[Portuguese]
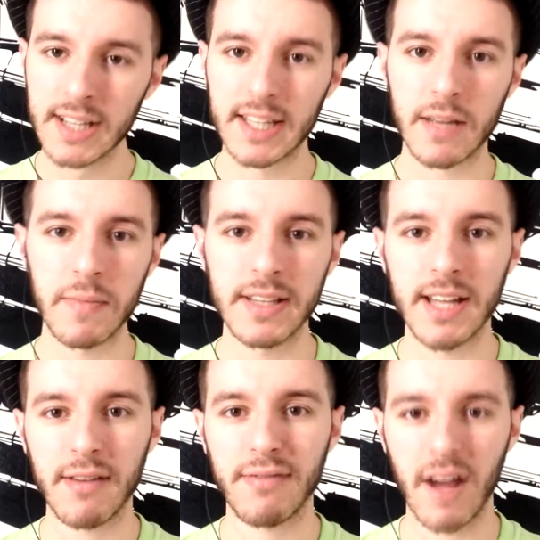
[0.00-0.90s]
ter que
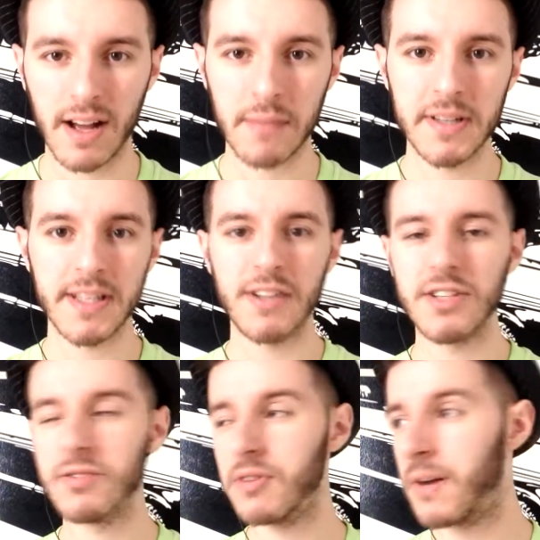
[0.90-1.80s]
meter a faca, meter a
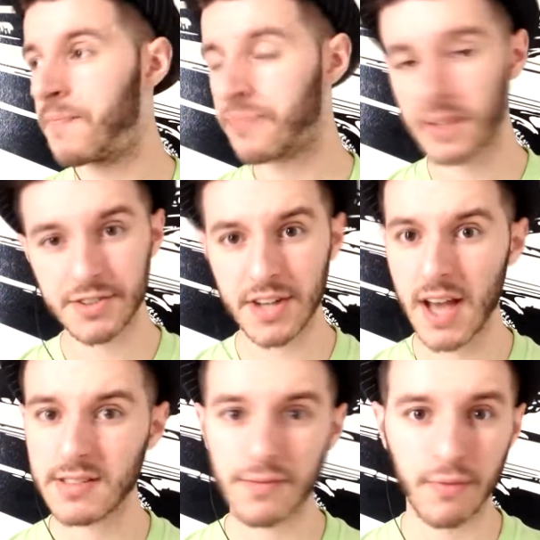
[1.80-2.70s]
tesoura. De
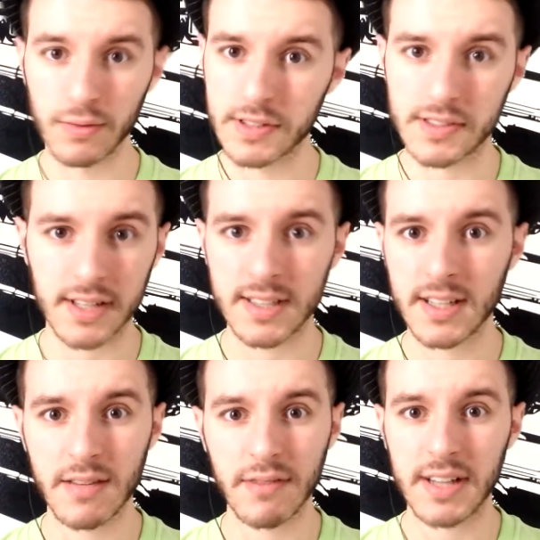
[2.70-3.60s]
resto, foda-se, nada
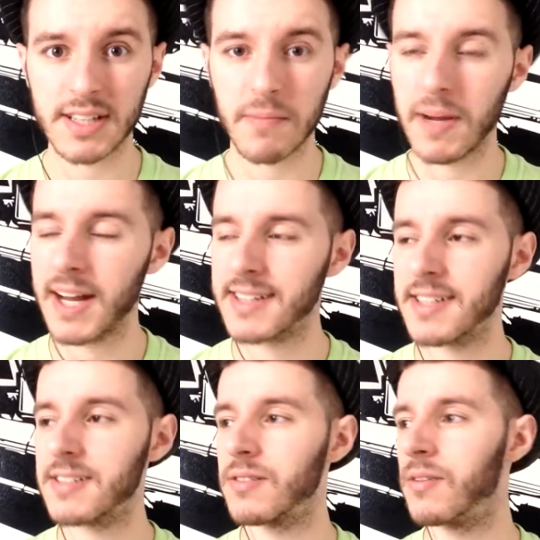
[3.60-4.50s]
que vai atrapalhar a
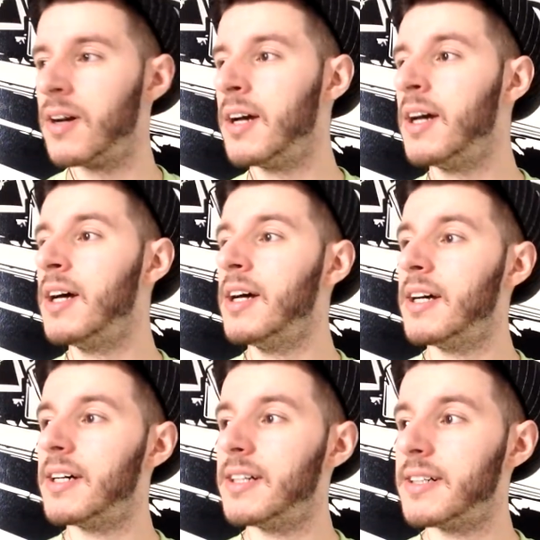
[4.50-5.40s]
sessão.
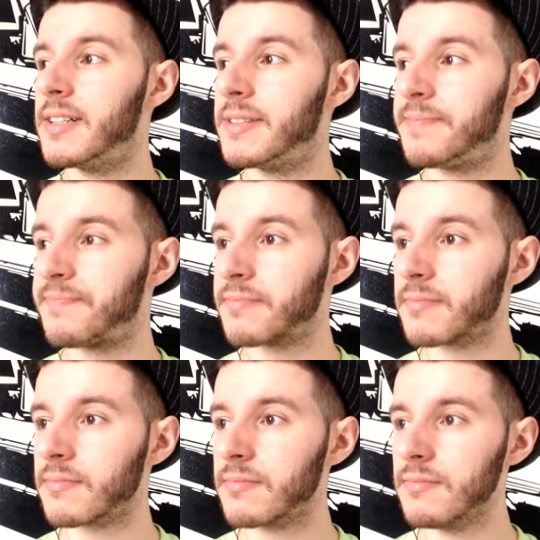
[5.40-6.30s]
Uh,
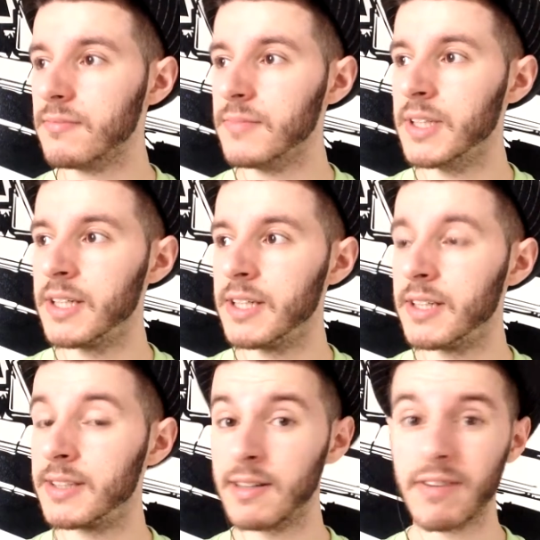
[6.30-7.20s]
e
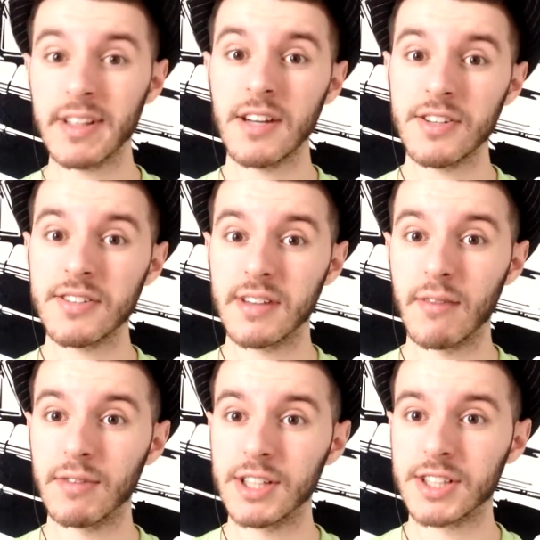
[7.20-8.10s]
na verdade, assim, eu
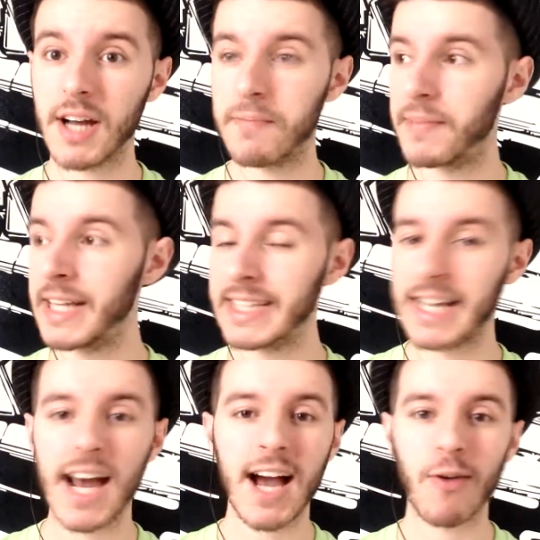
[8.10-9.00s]
vou deixar
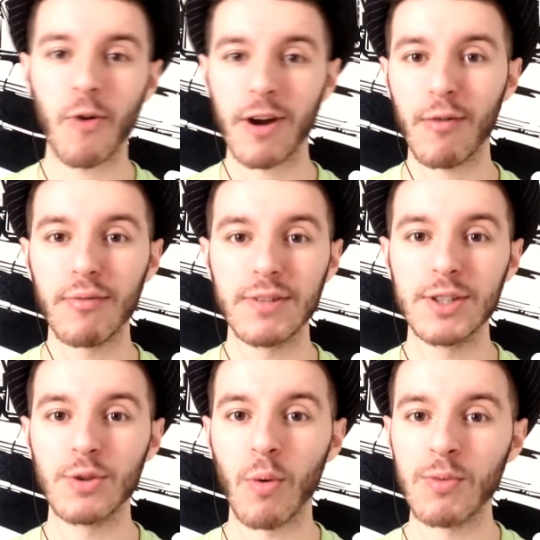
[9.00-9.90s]
entrar agora o
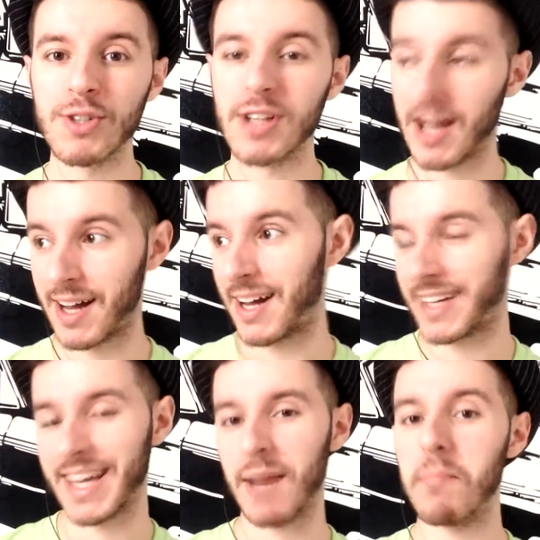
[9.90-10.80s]
vídeo onde a,
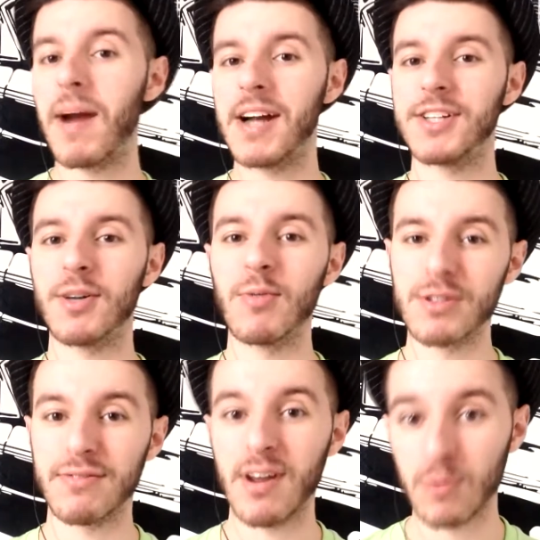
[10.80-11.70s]
aquela parte onde
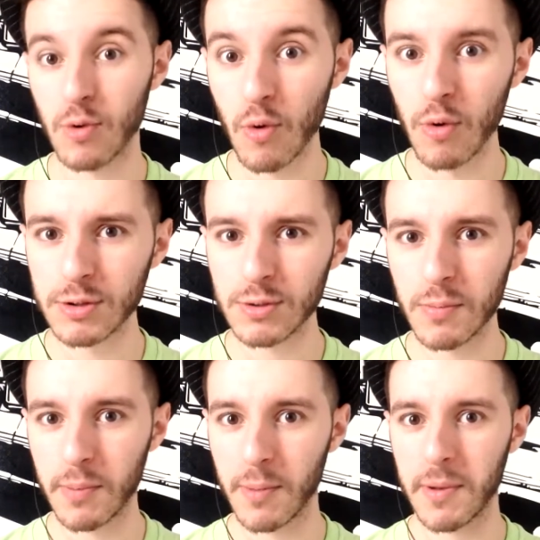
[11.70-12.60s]
eu falo do gosto
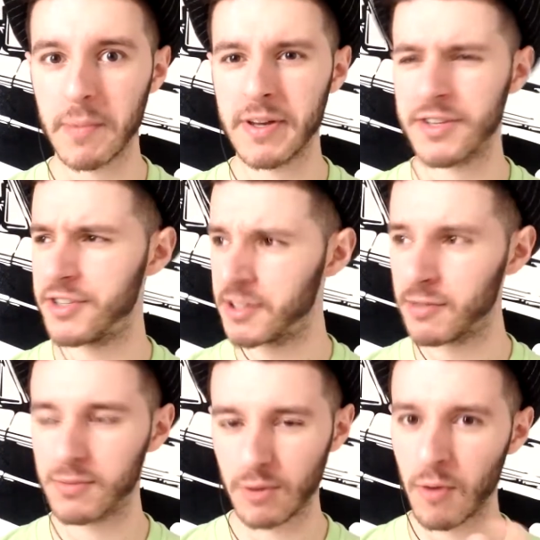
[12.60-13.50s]
propriamente
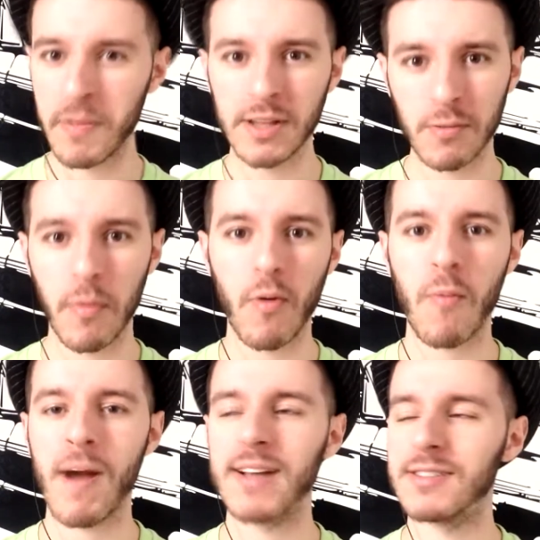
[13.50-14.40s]
dito, comento um pouco
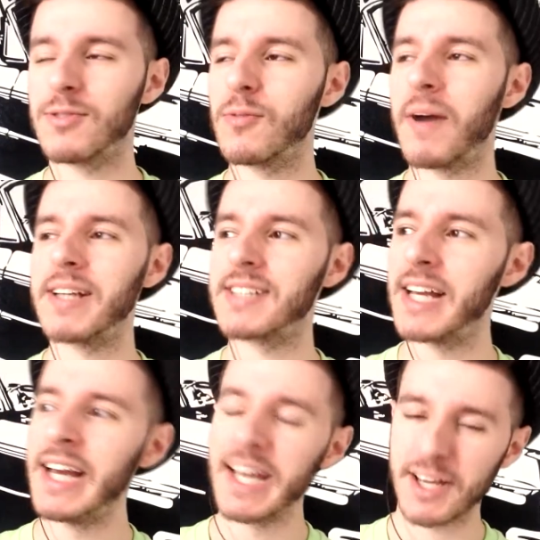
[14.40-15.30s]
mais e tudo mais,
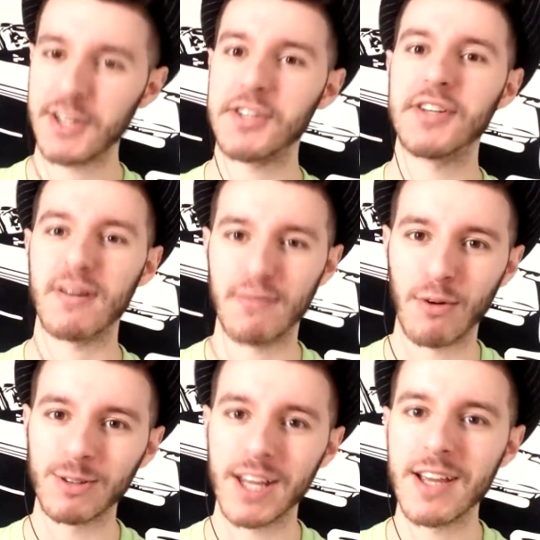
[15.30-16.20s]
e a gente já
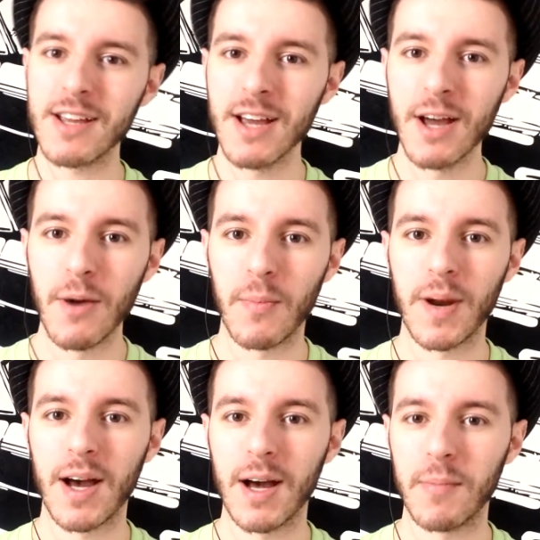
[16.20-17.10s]
volta aí
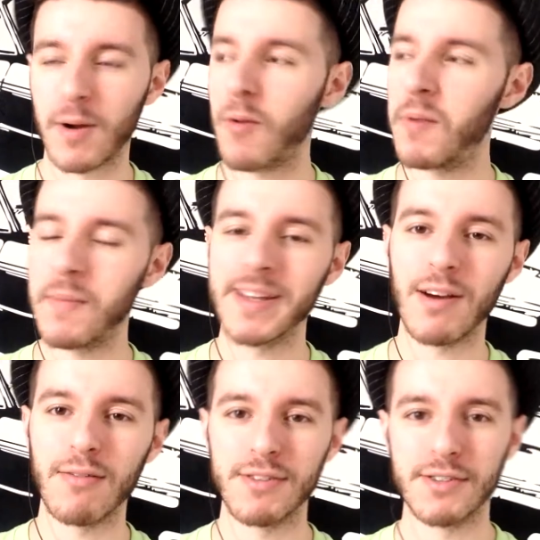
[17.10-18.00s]
para
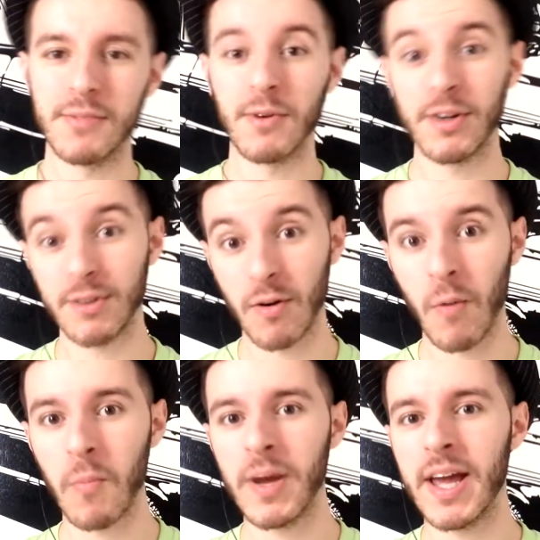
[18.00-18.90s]
complementar o vídeo. Demorou? Então
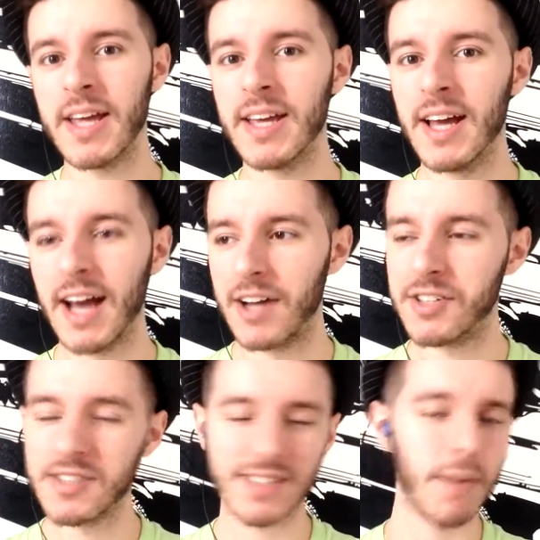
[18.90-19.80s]
acompanha aí a
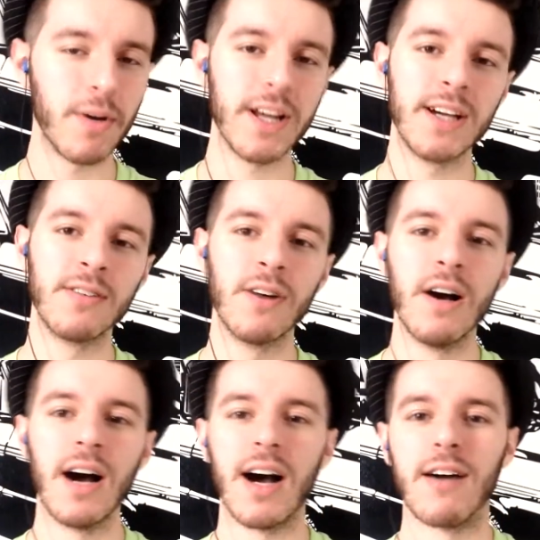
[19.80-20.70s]
gente saboreando
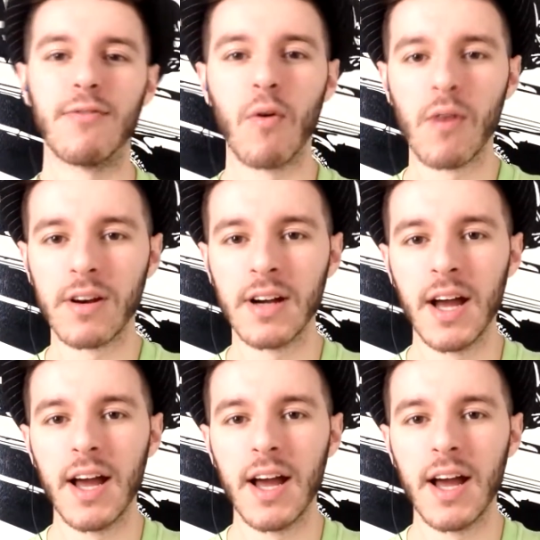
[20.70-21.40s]
a Volker